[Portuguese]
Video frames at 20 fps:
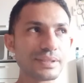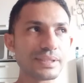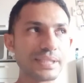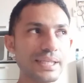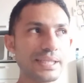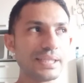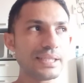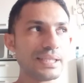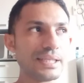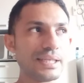
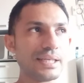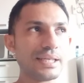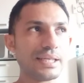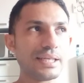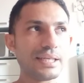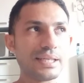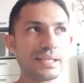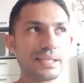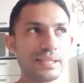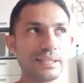Né?
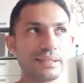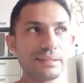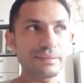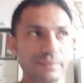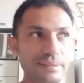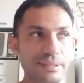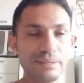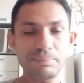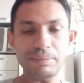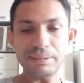
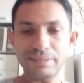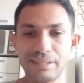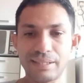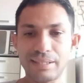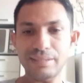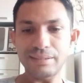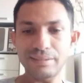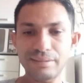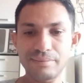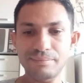Então esse
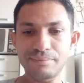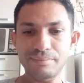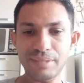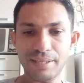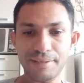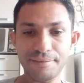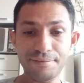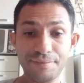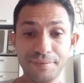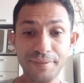passarinho,
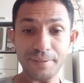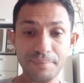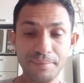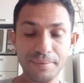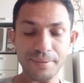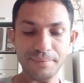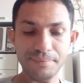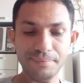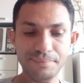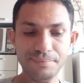a
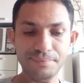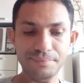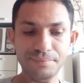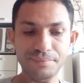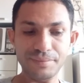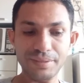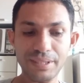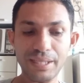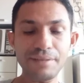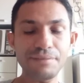fêmea,
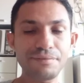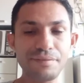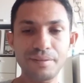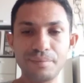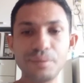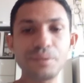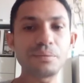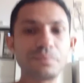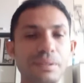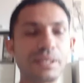a
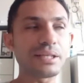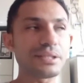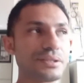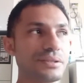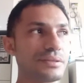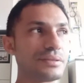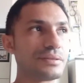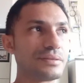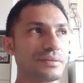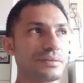fêmea e o
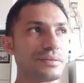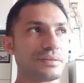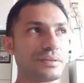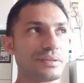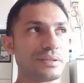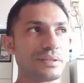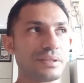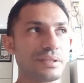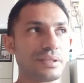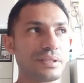macho,
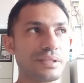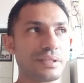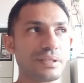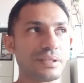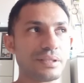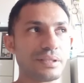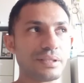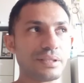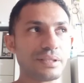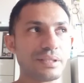
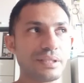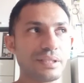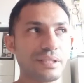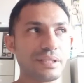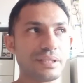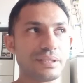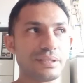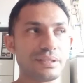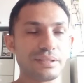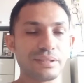
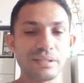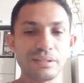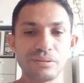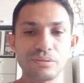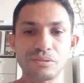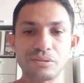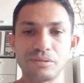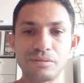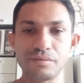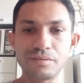é, de
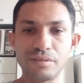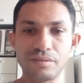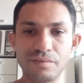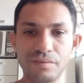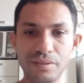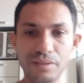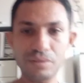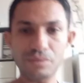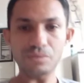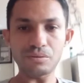tanto
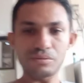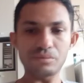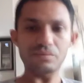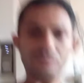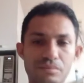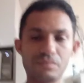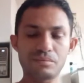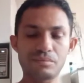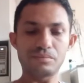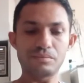conviver
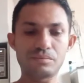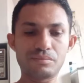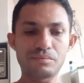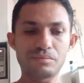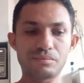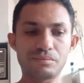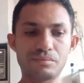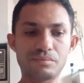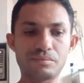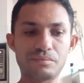com,
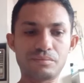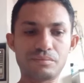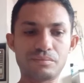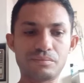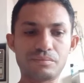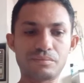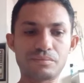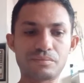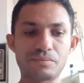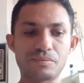
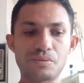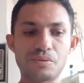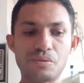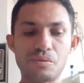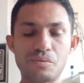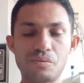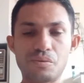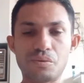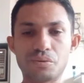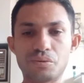
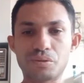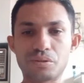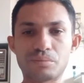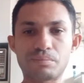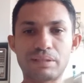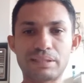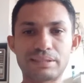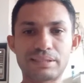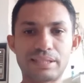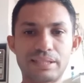com outros
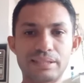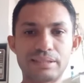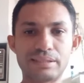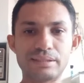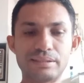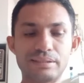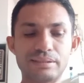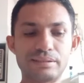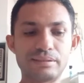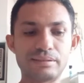
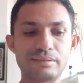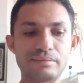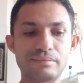passarinhos,